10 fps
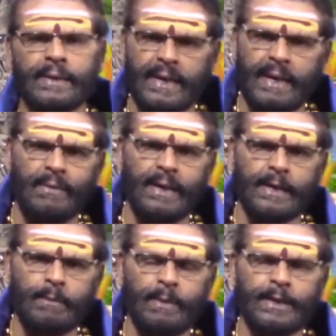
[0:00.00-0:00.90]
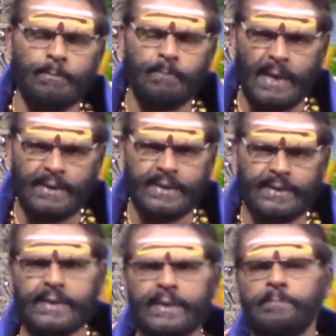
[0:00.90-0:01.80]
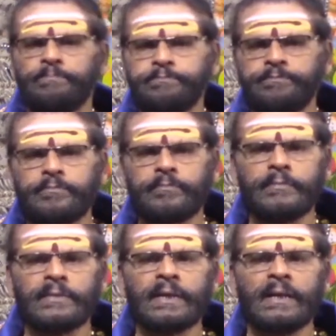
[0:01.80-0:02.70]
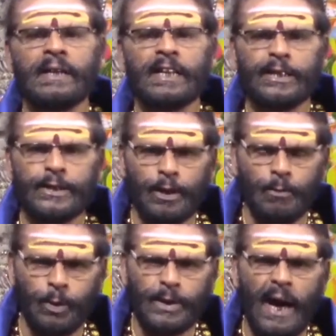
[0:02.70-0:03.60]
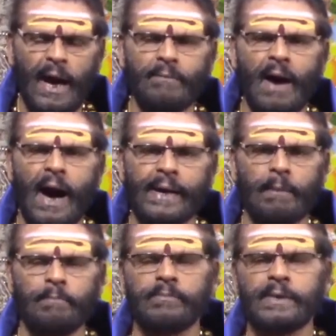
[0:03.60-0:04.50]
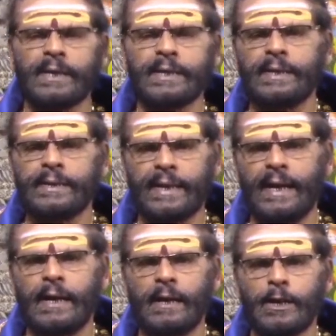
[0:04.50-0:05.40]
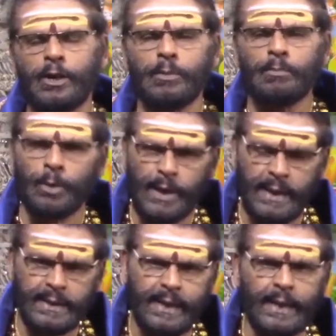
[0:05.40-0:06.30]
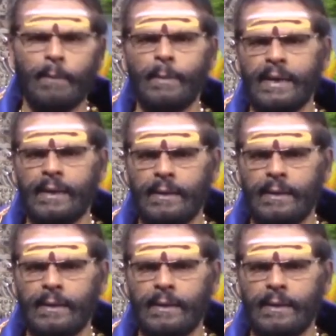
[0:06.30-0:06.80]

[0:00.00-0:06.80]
நிறைய வேண்டும் என்று பிரார்த்தித்து இன்று புத வாரம் என்கின்ற புதன்கிழமை